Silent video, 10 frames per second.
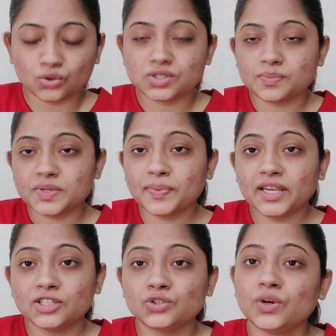तो सबसे
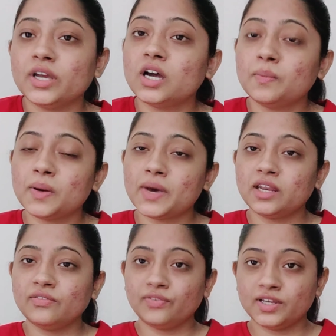पहले जो है हम
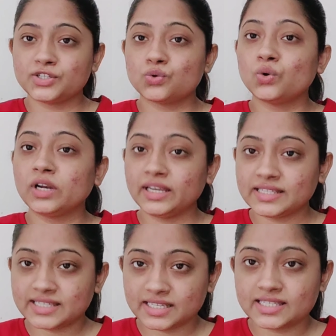हमारे फेस को
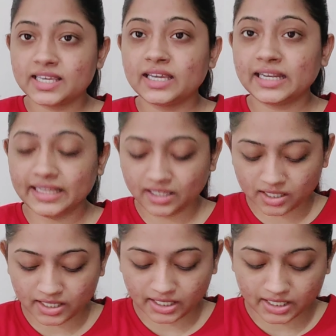क्लींजिंग से क्लीन
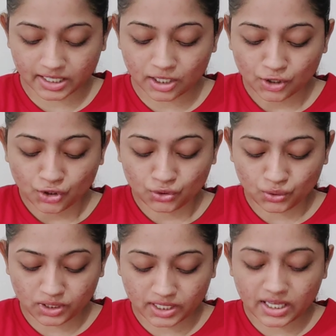करेंगे
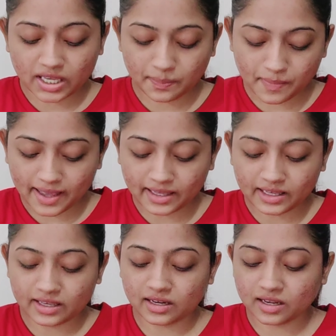तो ये है माई
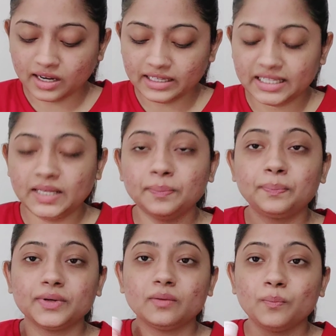केयर का
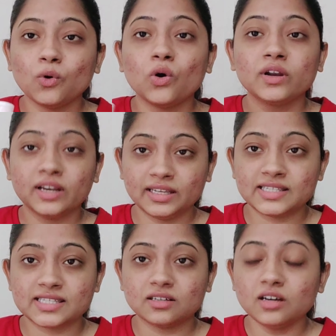डीप पोर
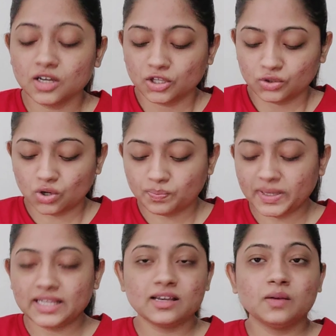क्लींजर तो
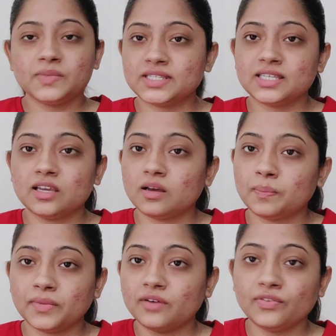पहले हम इससे
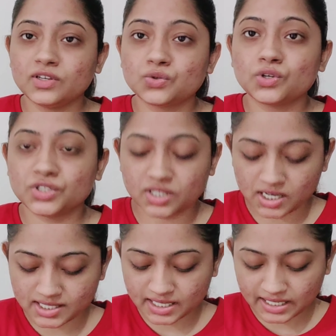अपना फेस को अच्छी
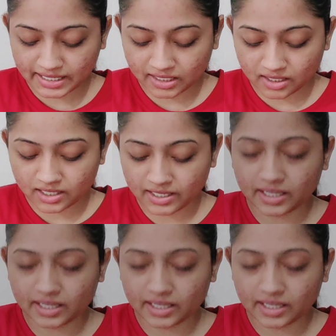तरह से क्लीन कर